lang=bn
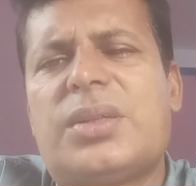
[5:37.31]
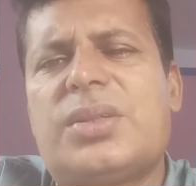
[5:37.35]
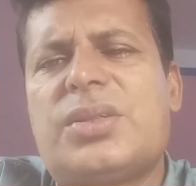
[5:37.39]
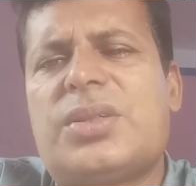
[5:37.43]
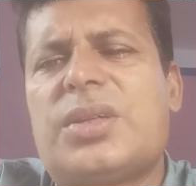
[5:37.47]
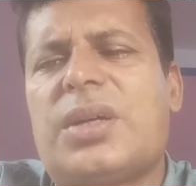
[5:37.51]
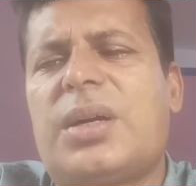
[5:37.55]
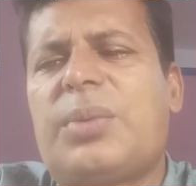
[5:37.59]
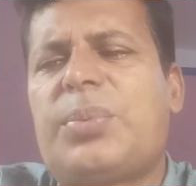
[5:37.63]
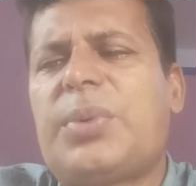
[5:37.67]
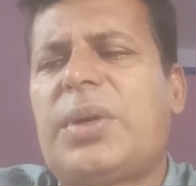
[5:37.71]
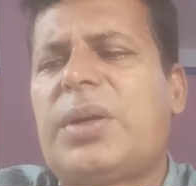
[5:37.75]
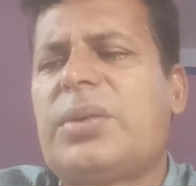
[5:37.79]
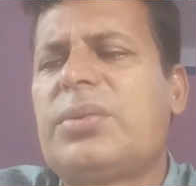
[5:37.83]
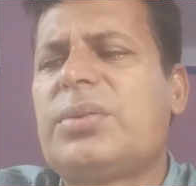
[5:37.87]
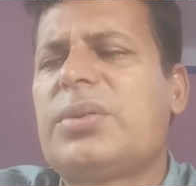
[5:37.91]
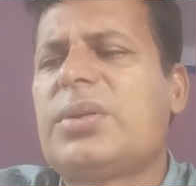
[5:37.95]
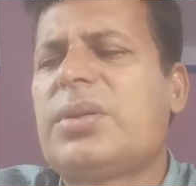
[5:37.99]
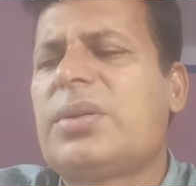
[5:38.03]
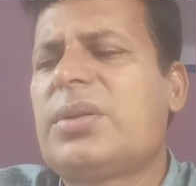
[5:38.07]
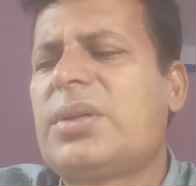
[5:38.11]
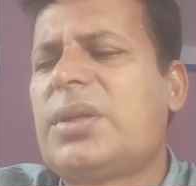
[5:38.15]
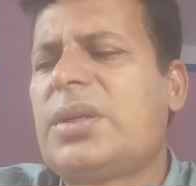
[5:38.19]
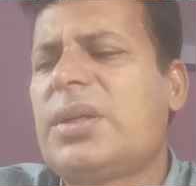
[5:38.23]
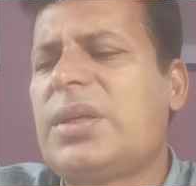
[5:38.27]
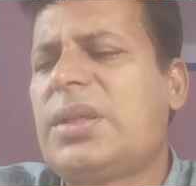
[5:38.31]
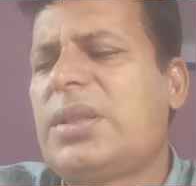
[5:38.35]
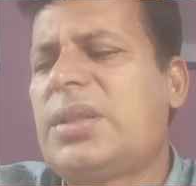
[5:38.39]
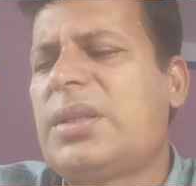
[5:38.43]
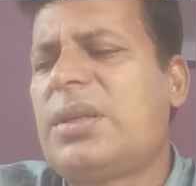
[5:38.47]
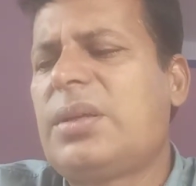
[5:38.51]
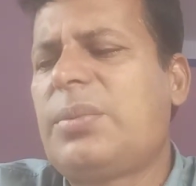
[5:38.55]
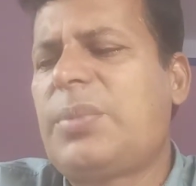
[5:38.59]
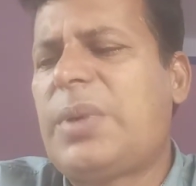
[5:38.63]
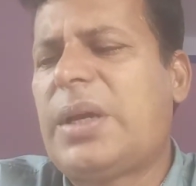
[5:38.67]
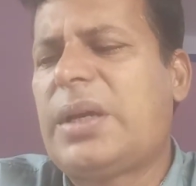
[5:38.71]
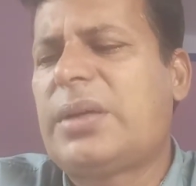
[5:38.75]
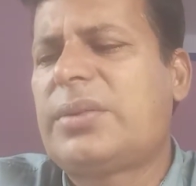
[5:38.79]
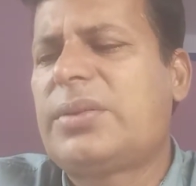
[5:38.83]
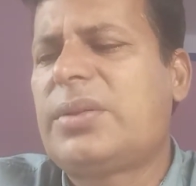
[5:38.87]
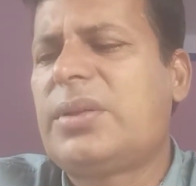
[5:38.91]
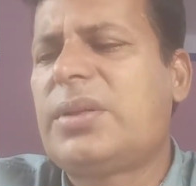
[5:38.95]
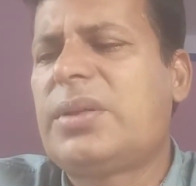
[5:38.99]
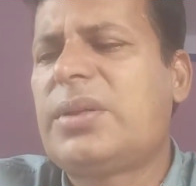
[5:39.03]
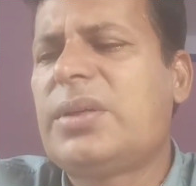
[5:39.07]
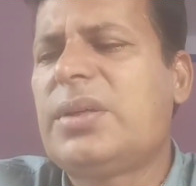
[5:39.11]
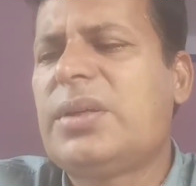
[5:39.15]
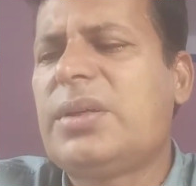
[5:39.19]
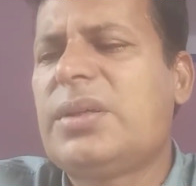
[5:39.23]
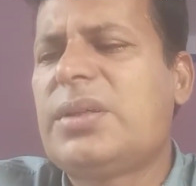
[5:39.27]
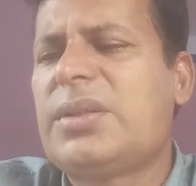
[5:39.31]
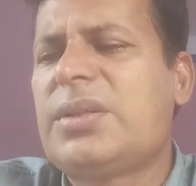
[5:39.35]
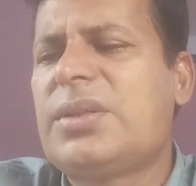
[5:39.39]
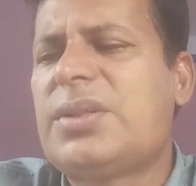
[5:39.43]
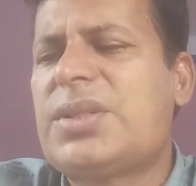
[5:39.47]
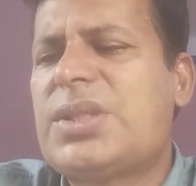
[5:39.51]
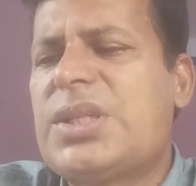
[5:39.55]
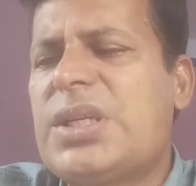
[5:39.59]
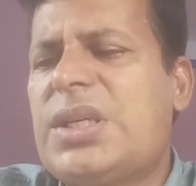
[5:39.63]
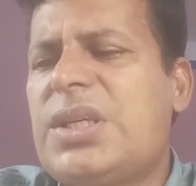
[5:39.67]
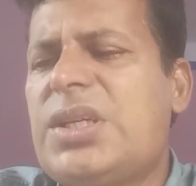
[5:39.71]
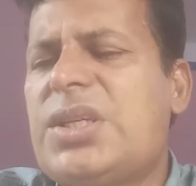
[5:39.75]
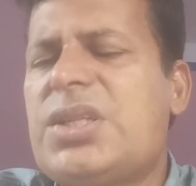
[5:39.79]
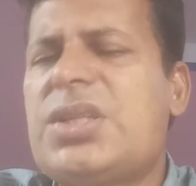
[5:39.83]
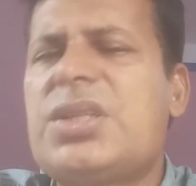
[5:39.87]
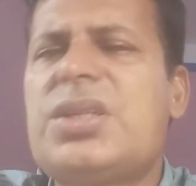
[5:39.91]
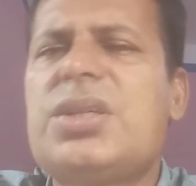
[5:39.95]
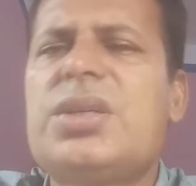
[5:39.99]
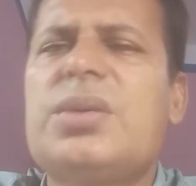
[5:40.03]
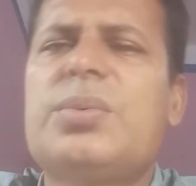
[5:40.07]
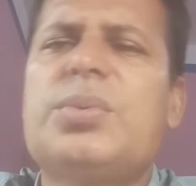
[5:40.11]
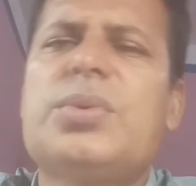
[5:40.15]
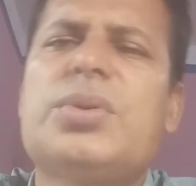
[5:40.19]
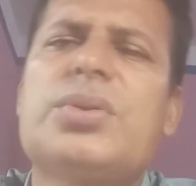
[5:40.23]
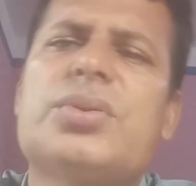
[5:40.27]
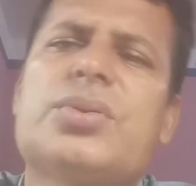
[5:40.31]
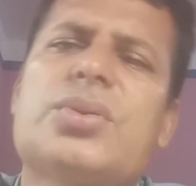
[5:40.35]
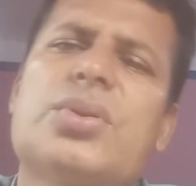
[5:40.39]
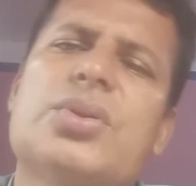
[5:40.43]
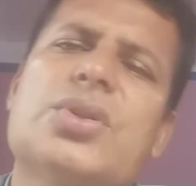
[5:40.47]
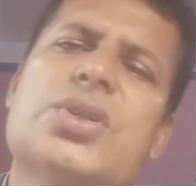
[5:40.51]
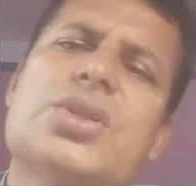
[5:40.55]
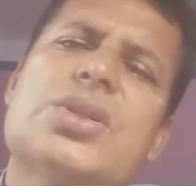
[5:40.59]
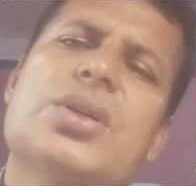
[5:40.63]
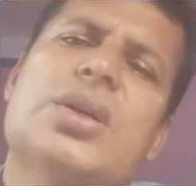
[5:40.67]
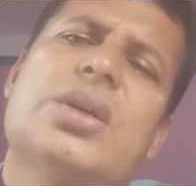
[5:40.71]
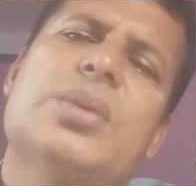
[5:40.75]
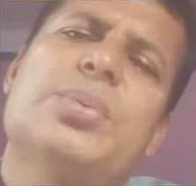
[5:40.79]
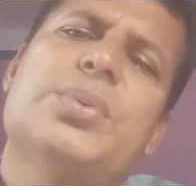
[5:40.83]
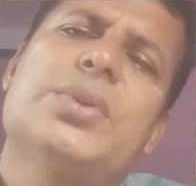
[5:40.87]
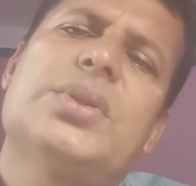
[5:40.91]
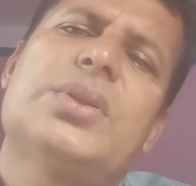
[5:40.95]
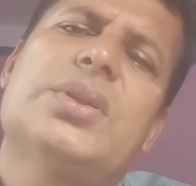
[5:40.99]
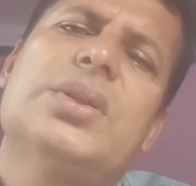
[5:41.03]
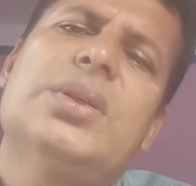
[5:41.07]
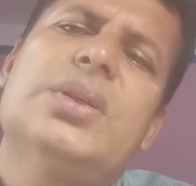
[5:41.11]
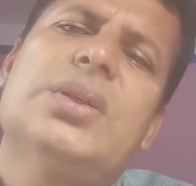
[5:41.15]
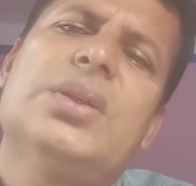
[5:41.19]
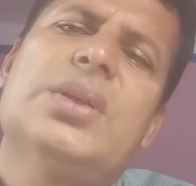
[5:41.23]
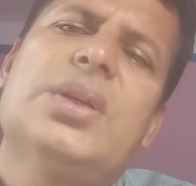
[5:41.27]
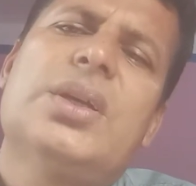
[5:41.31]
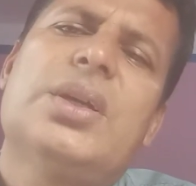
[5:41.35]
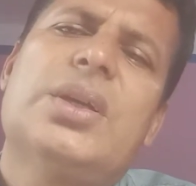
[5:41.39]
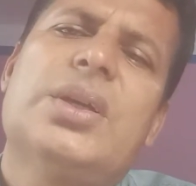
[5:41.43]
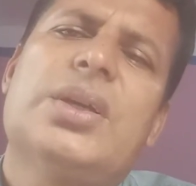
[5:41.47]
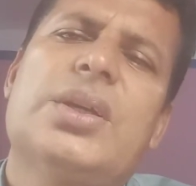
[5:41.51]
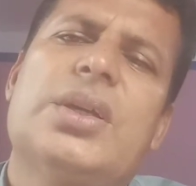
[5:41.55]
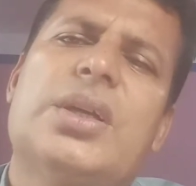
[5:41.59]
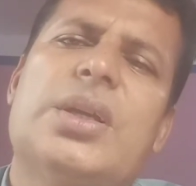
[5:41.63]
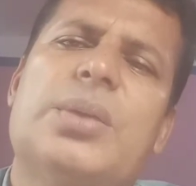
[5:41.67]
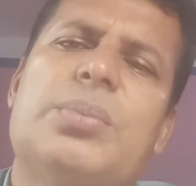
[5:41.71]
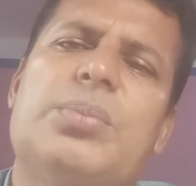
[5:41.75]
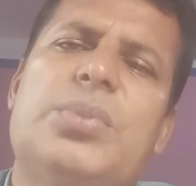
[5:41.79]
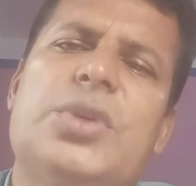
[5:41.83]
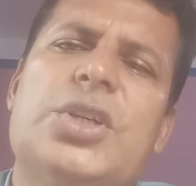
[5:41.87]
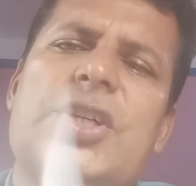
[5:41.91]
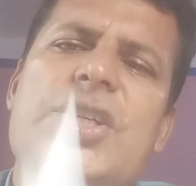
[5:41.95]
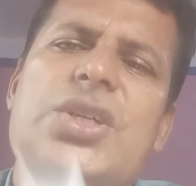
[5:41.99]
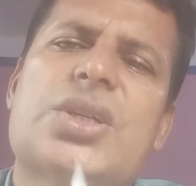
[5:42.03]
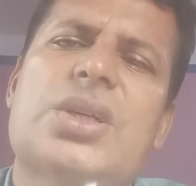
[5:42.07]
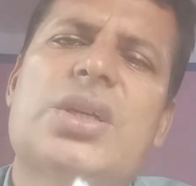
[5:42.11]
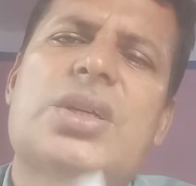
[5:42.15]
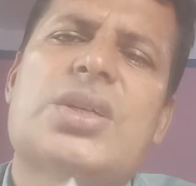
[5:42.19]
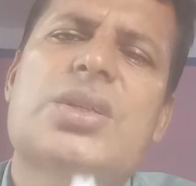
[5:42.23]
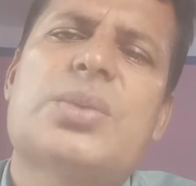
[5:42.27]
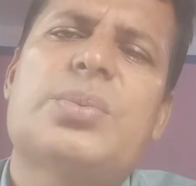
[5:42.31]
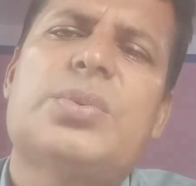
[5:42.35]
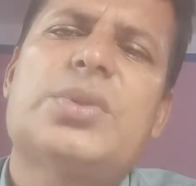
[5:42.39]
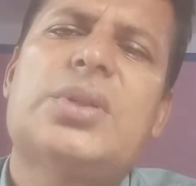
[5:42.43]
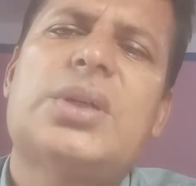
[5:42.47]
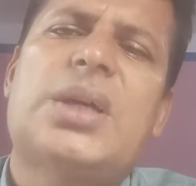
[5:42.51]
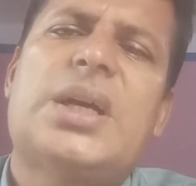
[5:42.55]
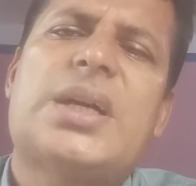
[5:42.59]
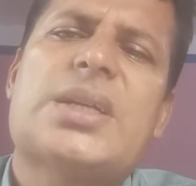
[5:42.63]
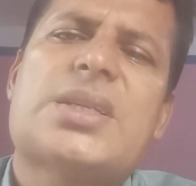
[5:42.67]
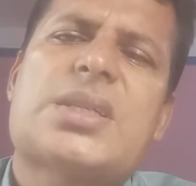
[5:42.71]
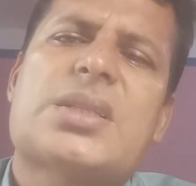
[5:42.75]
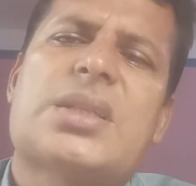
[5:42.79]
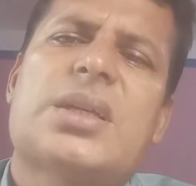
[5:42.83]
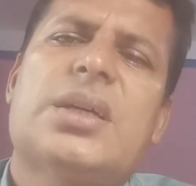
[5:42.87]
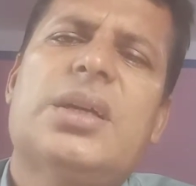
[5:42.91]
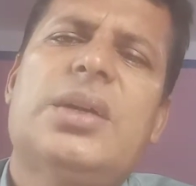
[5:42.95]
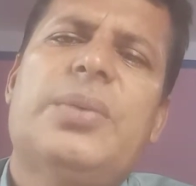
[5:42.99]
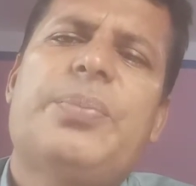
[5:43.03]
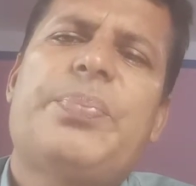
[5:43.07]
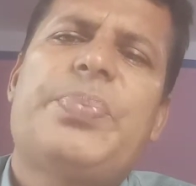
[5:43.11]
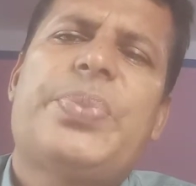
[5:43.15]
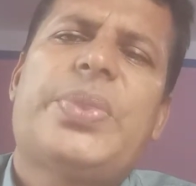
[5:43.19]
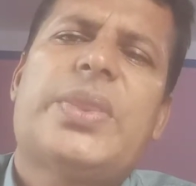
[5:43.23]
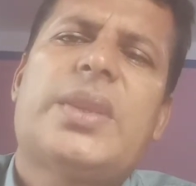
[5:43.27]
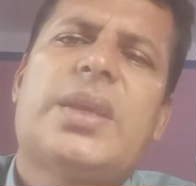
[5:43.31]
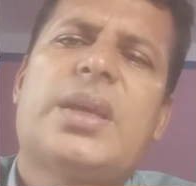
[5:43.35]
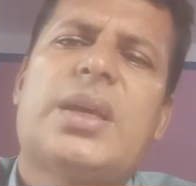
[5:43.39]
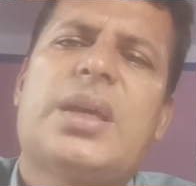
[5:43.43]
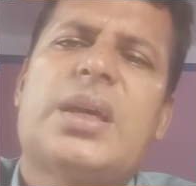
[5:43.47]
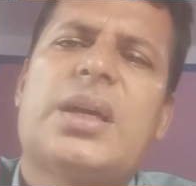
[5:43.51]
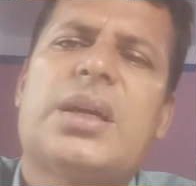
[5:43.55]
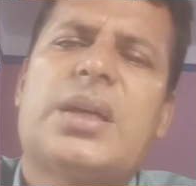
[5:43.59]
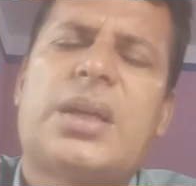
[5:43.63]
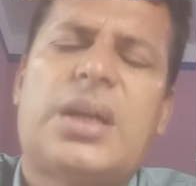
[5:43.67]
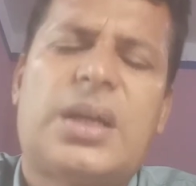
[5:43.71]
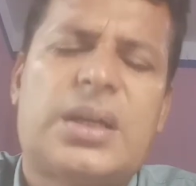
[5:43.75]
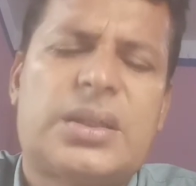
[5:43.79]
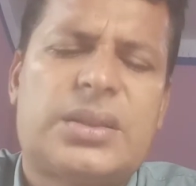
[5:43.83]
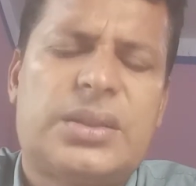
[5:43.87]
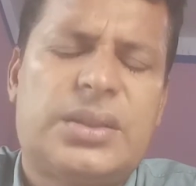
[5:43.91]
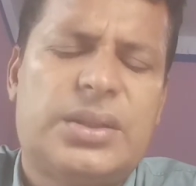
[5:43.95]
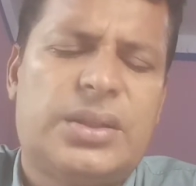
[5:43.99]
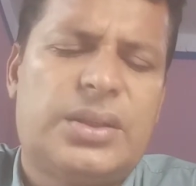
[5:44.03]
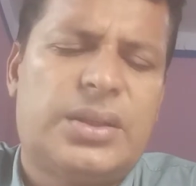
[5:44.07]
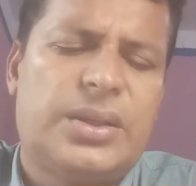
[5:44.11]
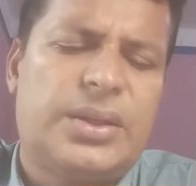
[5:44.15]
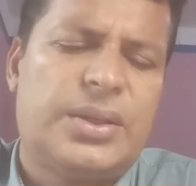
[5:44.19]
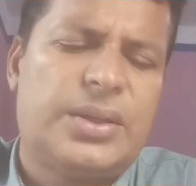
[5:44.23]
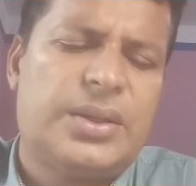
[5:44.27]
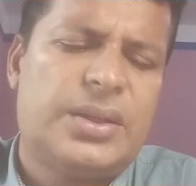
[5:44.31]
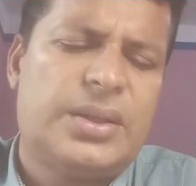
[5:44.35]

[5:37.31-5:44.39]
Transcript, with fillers: যা পালন করার ক্ষেত্রে ব্যক্তিকে সৃষ্টি এবং স্রষ্টার প্রতি বিশ্বাস এবং আস্থা রাখতে হয়